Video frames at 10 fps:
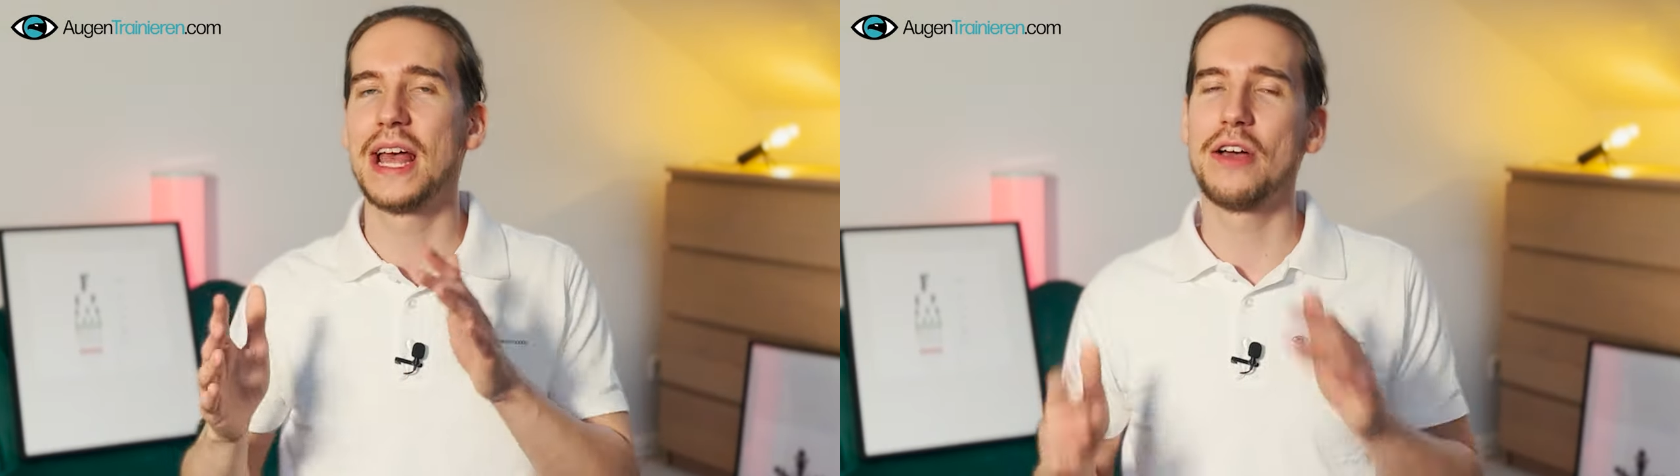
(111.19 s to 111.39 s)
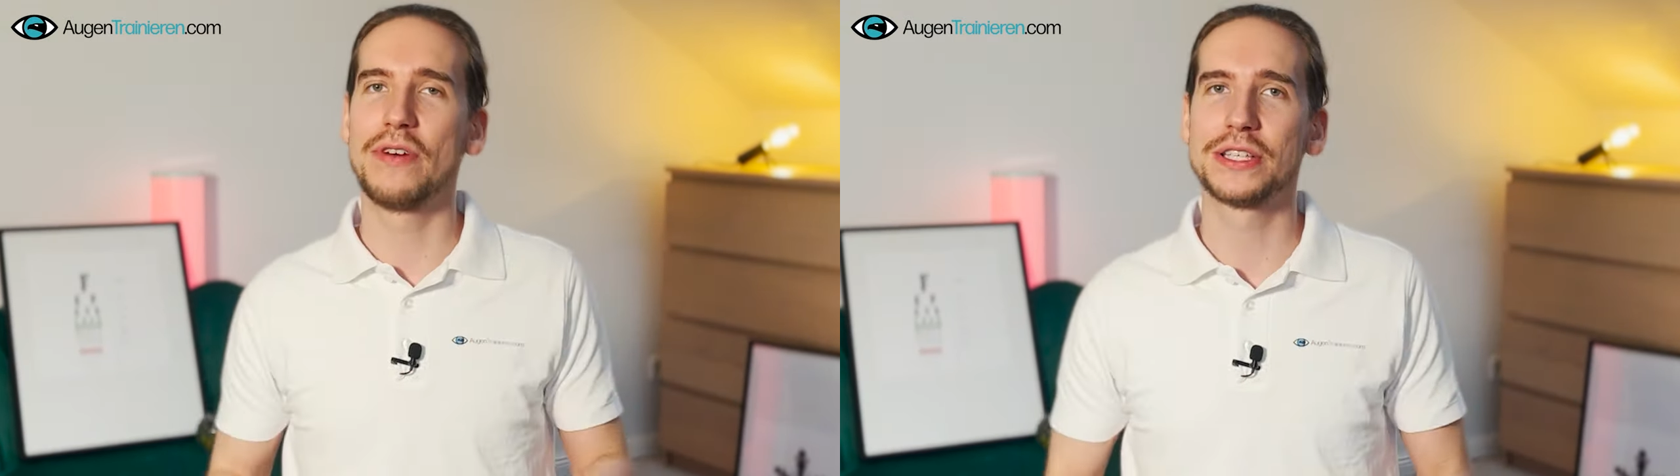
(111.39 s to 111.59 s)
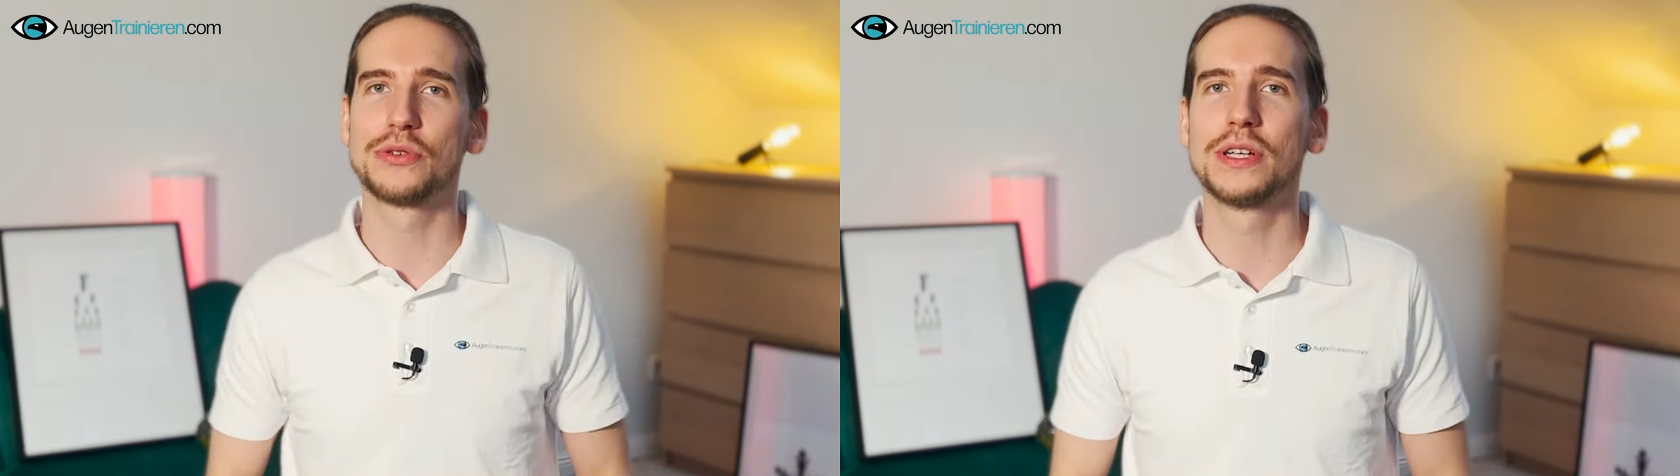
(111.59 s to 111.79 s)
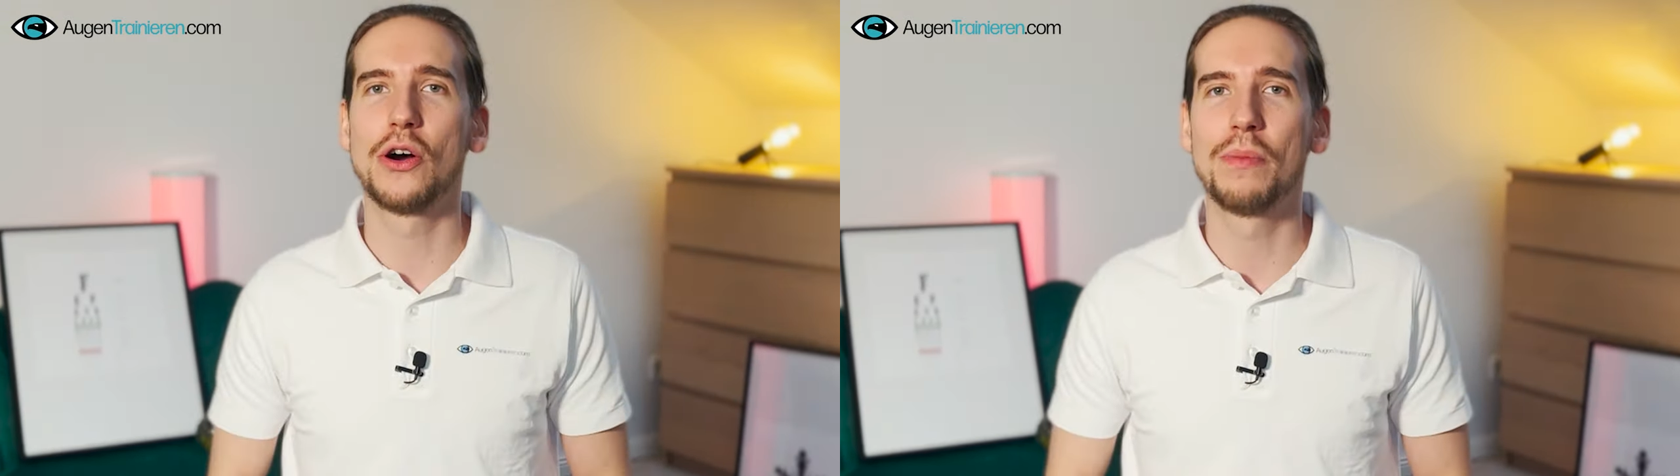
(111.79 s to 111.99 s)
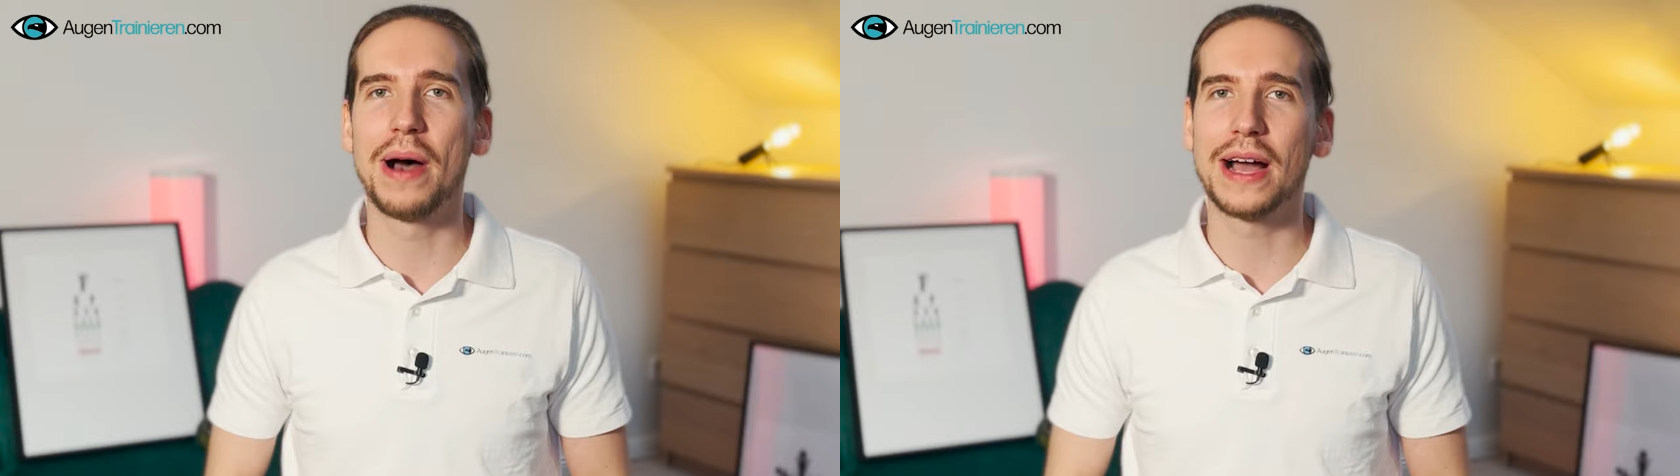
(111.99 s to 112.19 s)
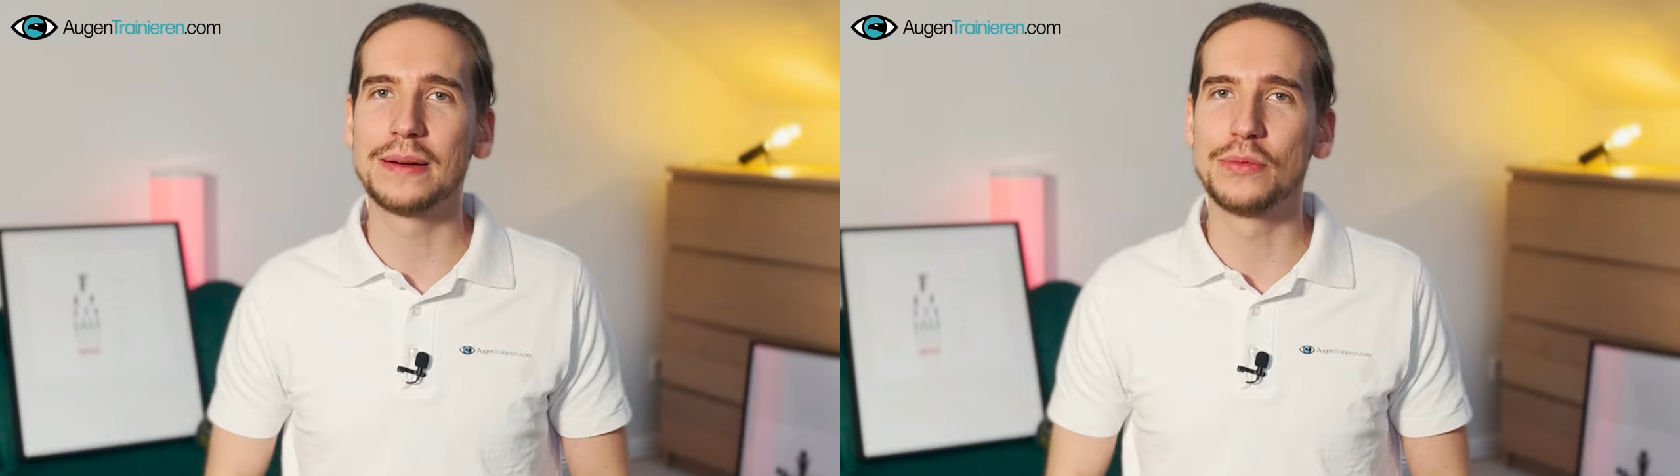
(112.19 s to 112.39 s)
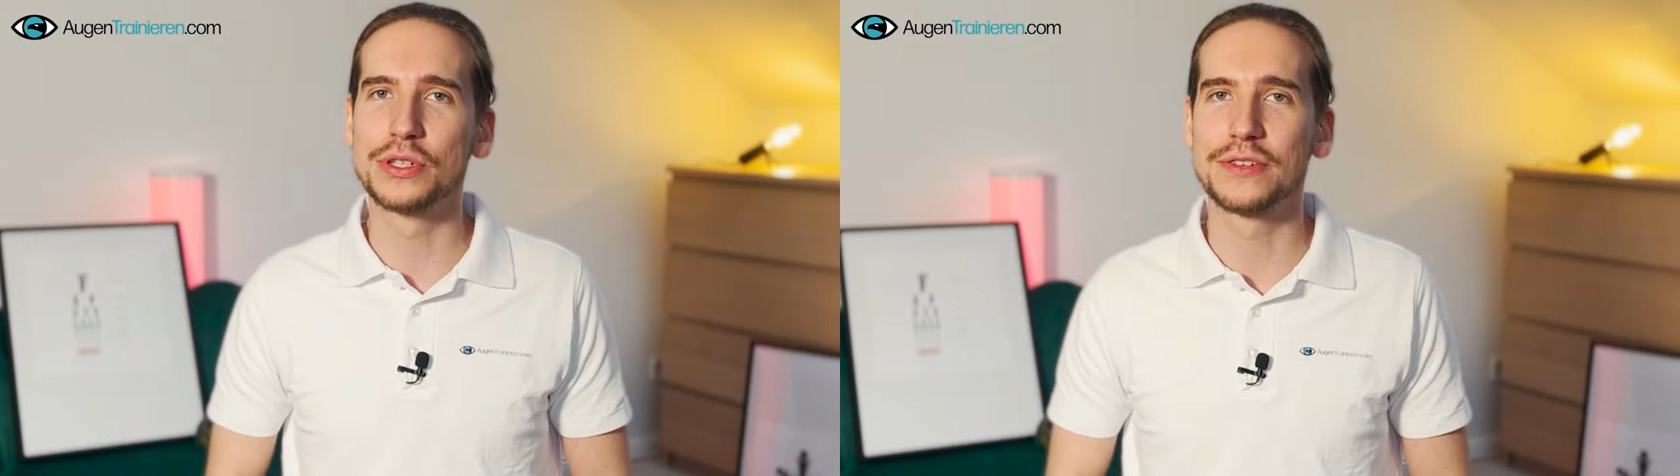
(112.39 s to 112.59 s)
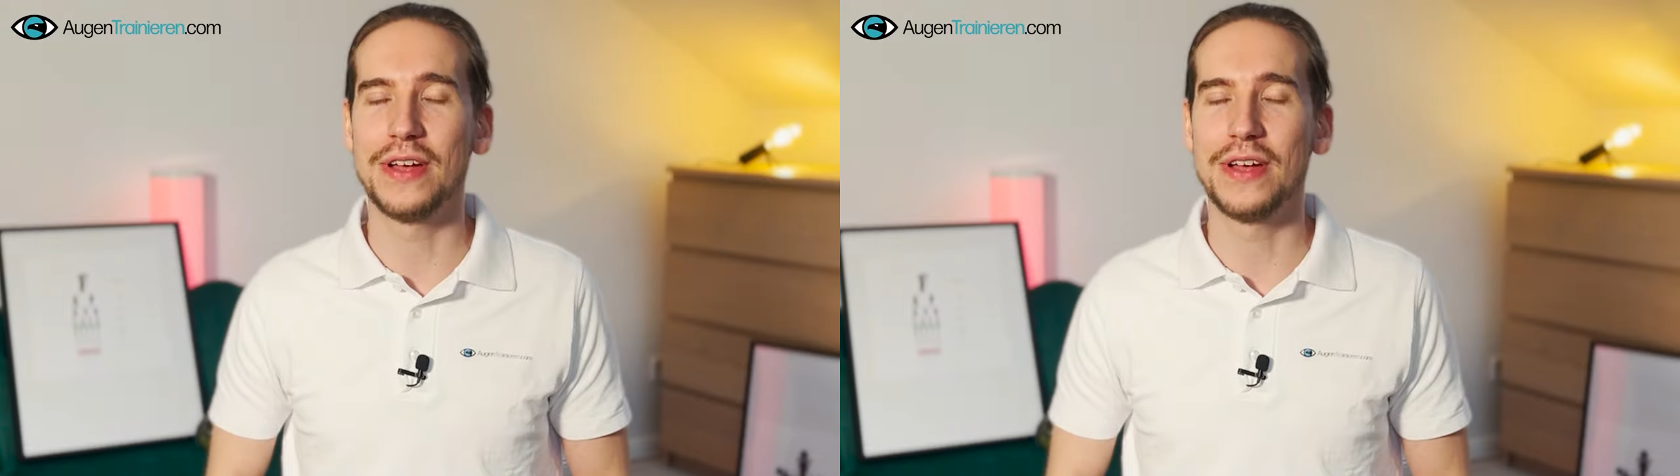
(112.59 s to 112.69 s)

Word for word: was du genau machen musst,